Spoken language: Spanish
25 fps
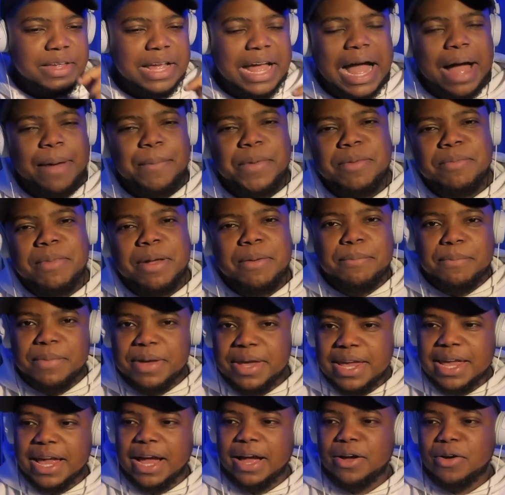a mí me
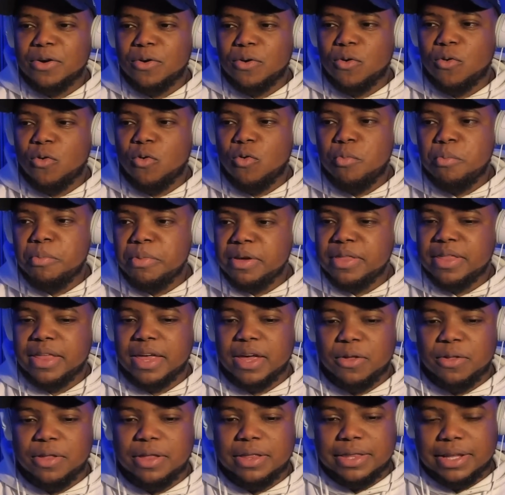envían un
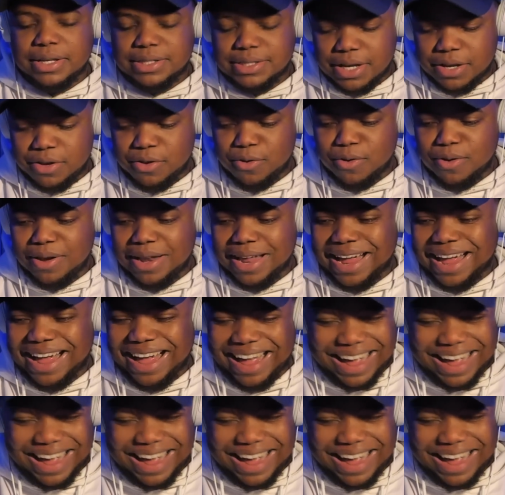video de este señor